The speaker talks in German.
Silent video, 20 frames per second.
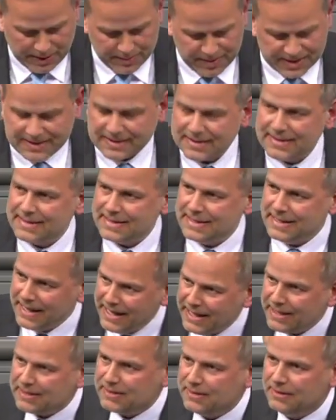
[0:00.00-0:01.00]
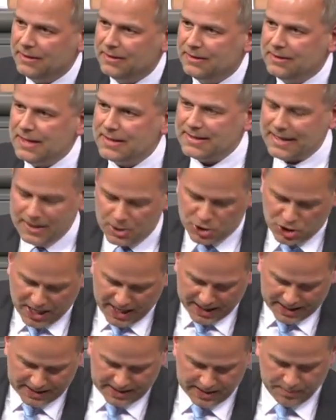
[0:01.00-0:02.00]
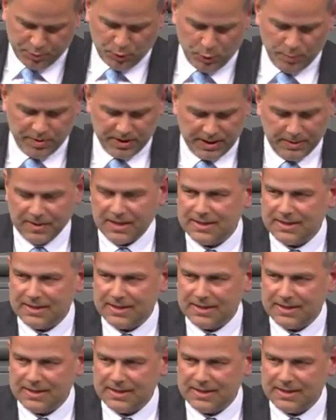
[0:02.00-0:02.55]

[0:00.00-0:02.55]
aber es ist nicht das entscheidende Problem.